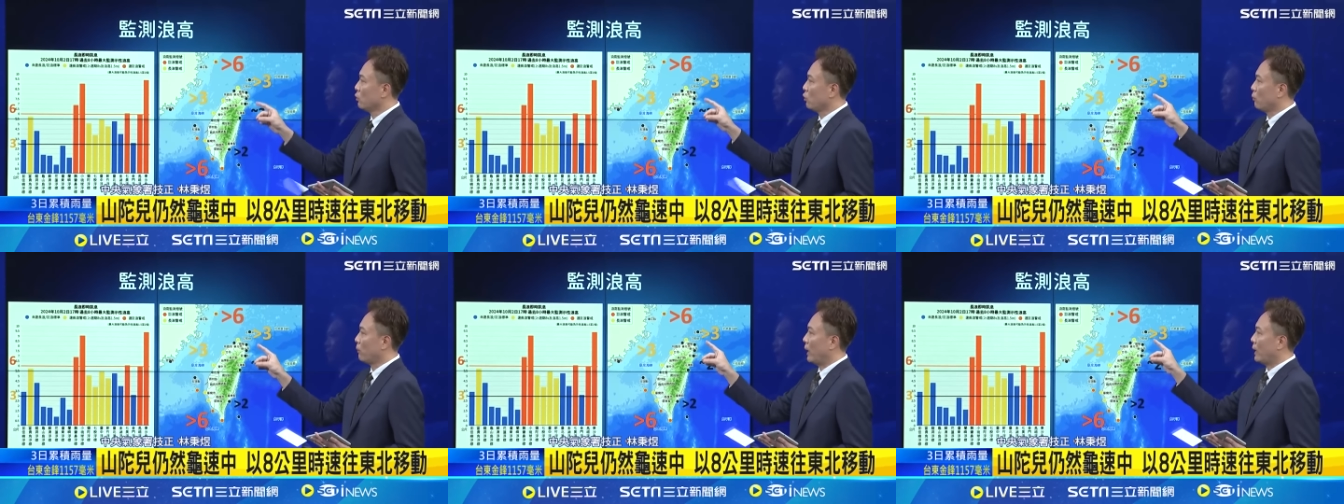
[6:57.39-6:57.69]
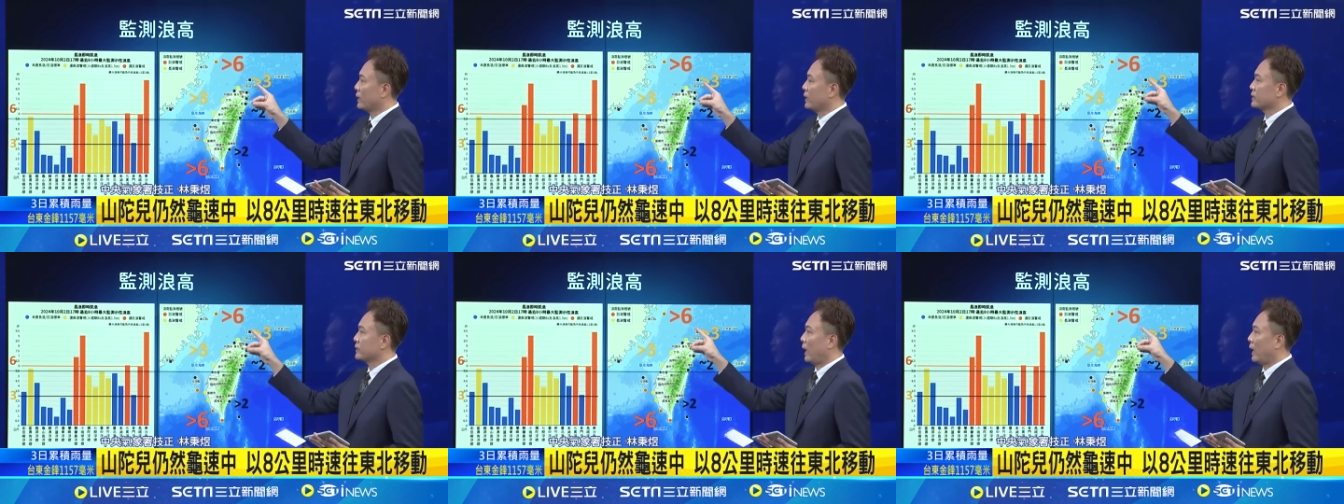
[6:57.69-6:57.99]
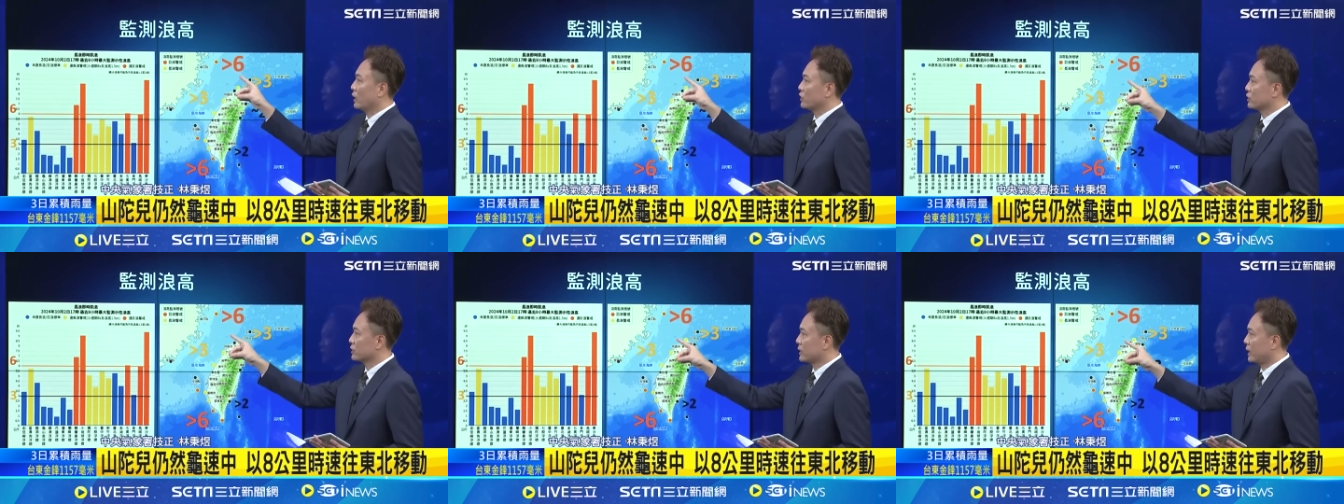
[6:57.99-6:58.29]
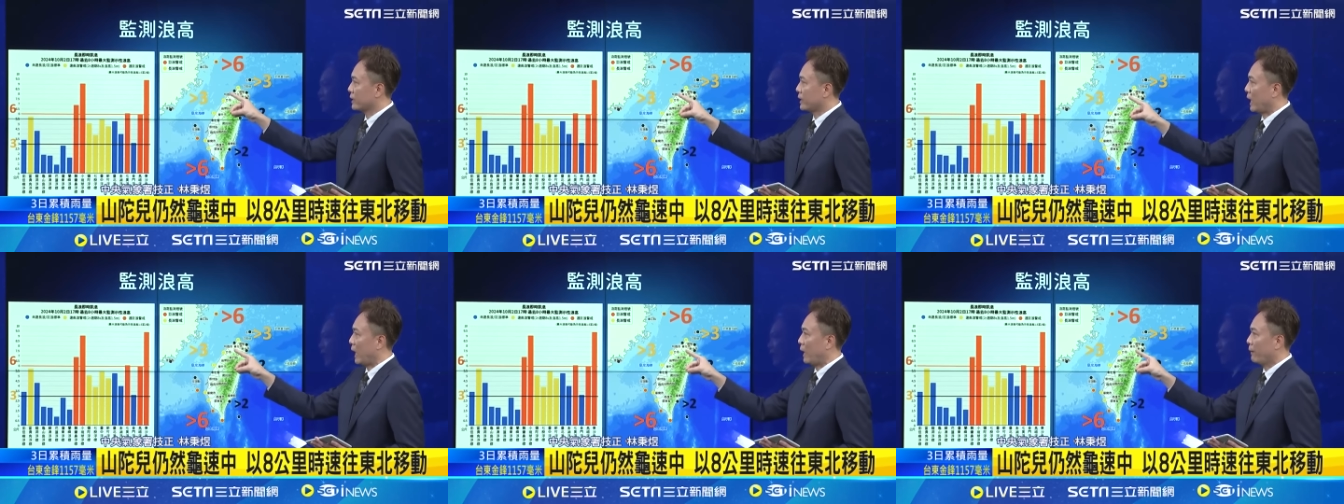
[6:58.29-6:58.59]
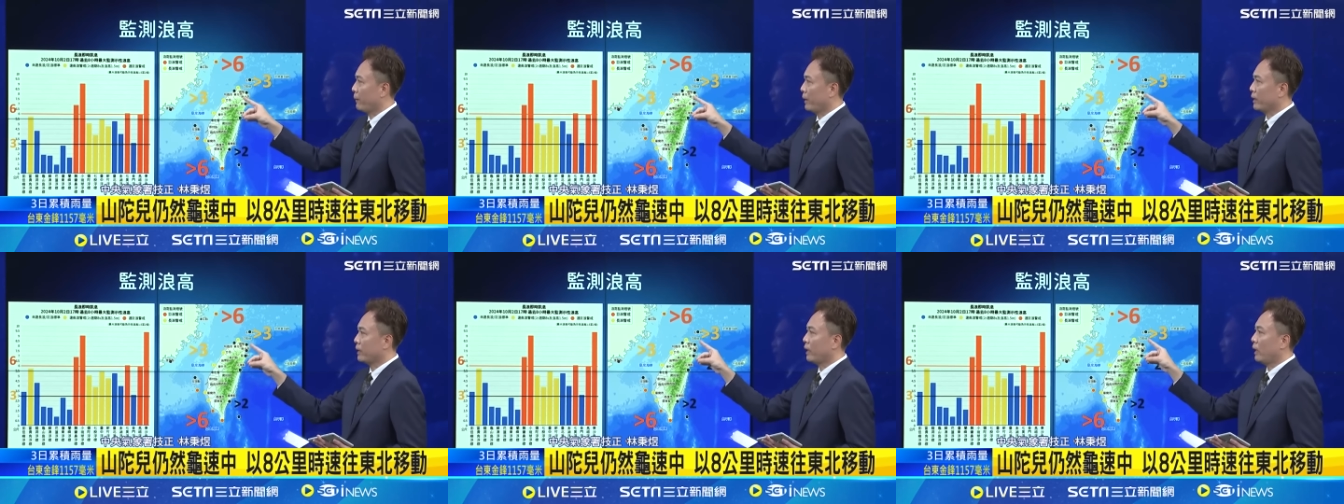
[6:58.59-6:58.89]
我们还还还是在
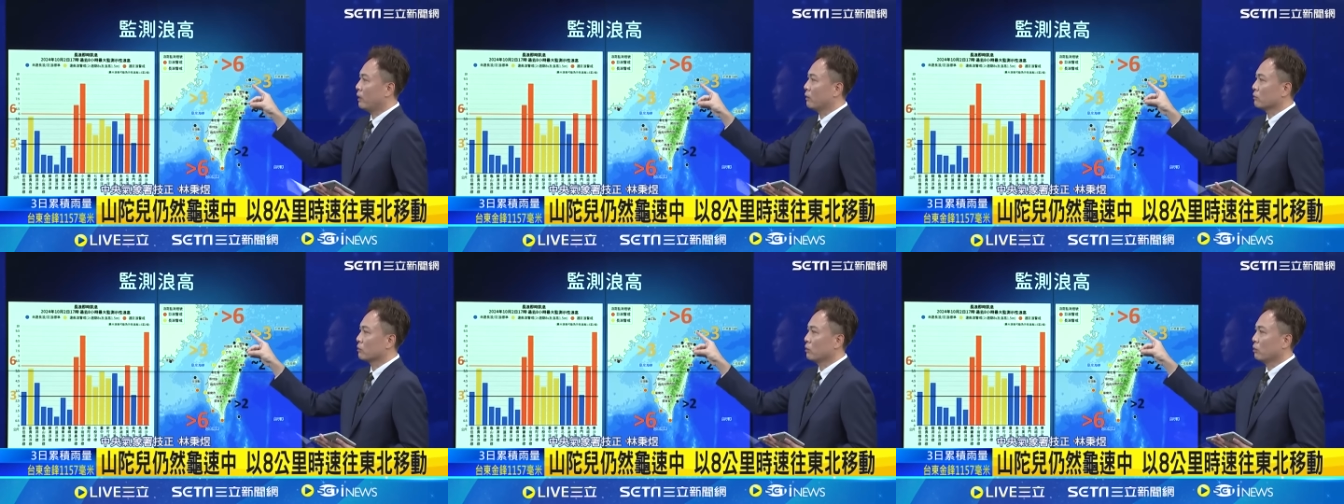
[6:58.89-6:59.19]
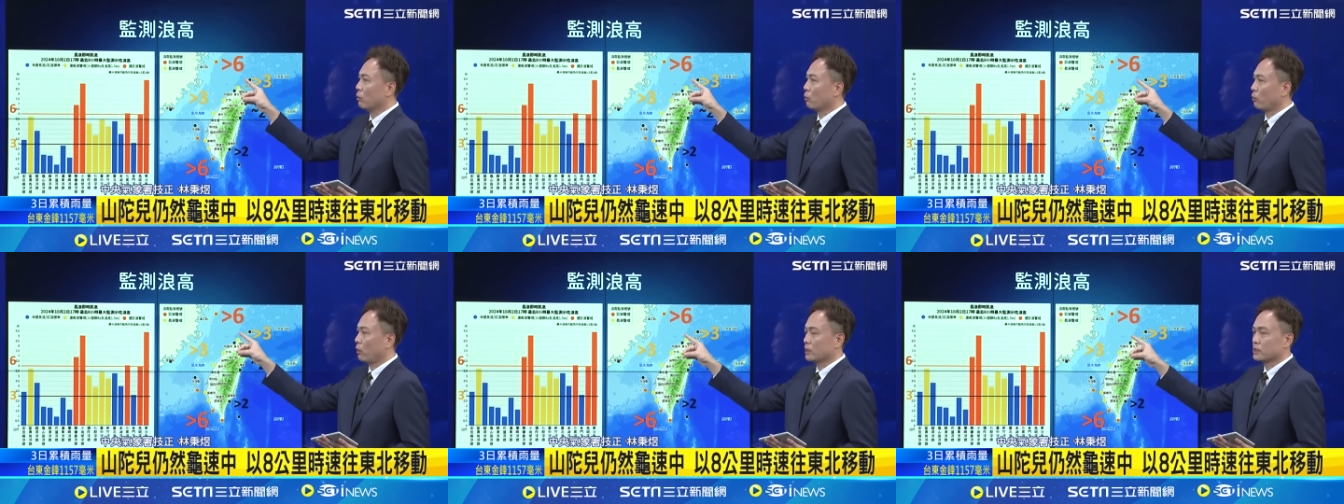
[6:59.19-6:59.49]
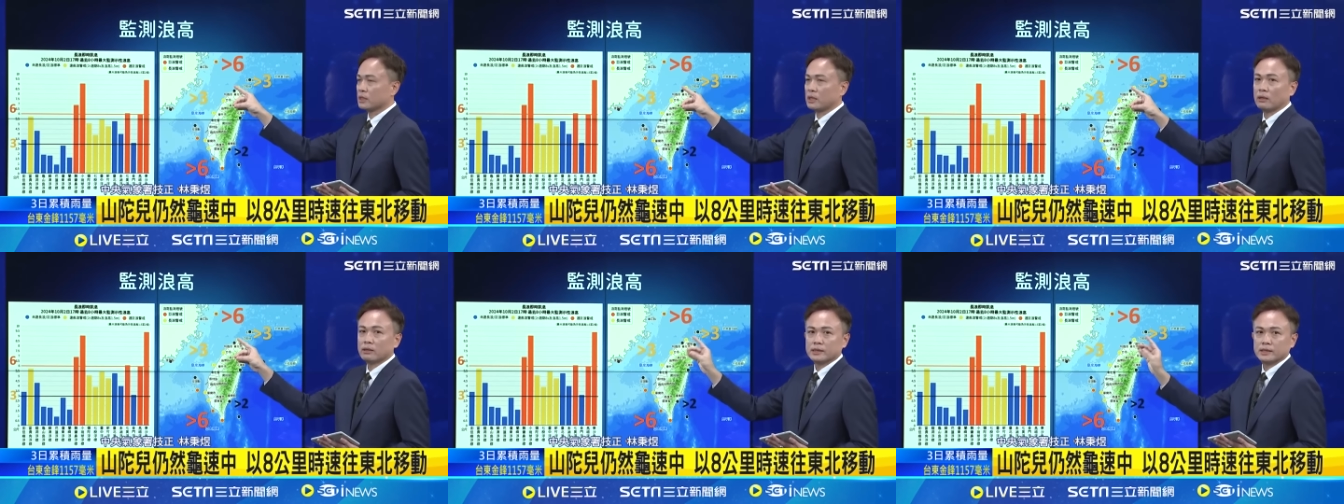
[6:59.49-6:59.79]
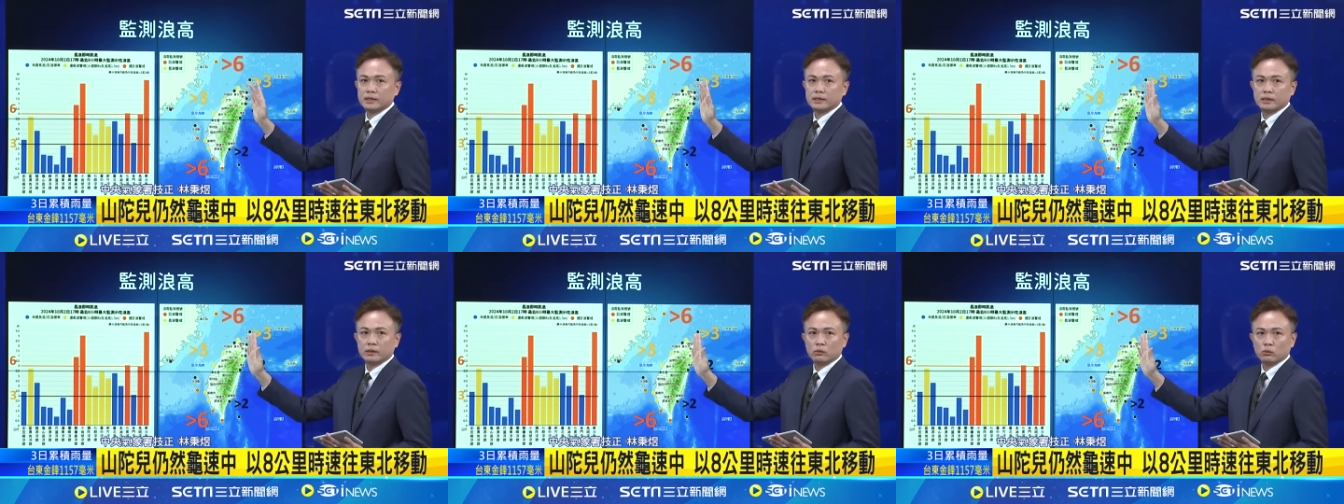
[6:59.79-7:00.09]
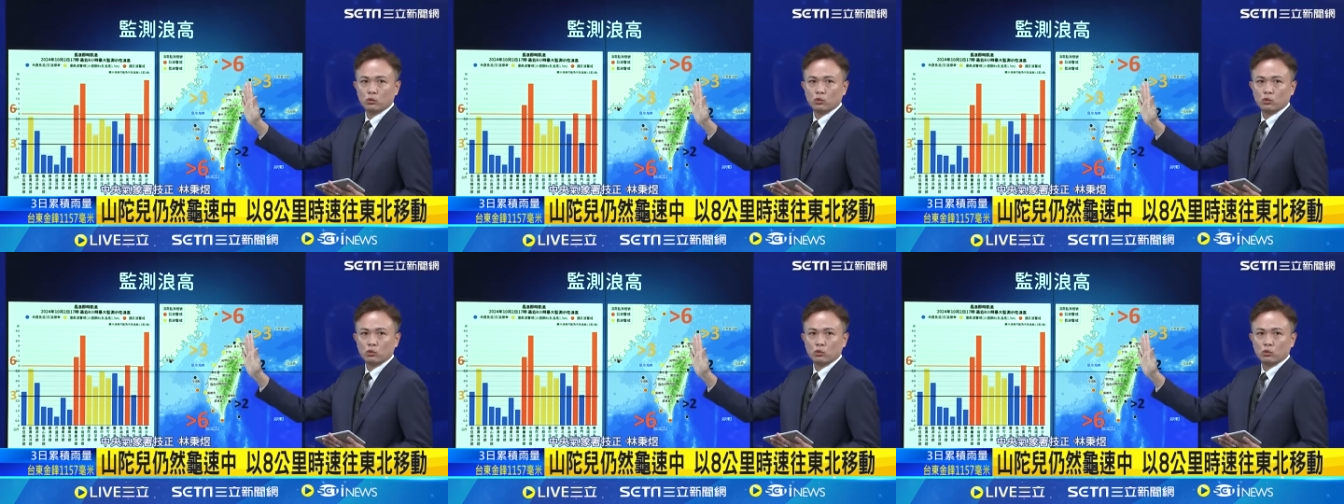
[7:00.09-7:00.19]
台北港都有观测到接近